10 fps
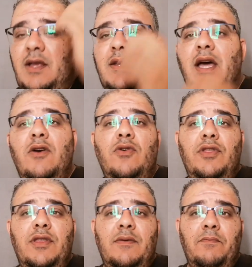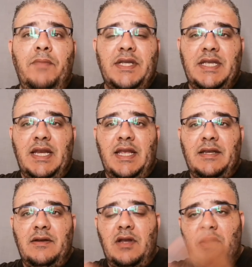نأخذ
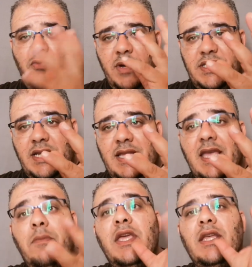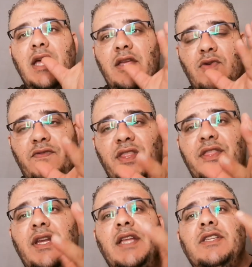بصلا أو بصلة كبيرة
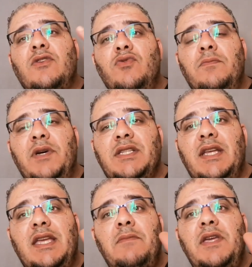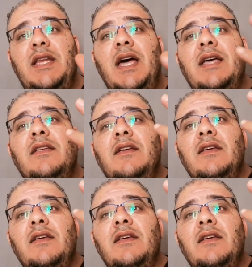يفضل أن تكون بصلة كبيرة